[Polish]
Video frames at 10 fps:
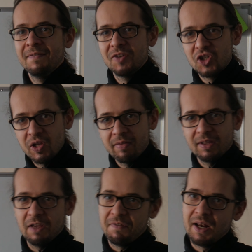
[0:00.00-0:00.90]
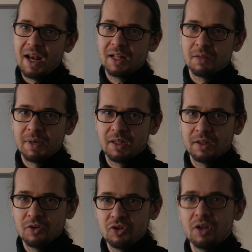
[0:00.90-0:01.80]
wszystkie fale
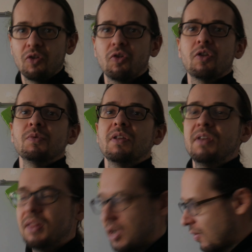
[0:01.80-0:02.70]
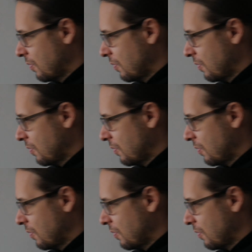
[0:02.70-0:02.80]
elektromagnetyczne rozchodzą się z jednakową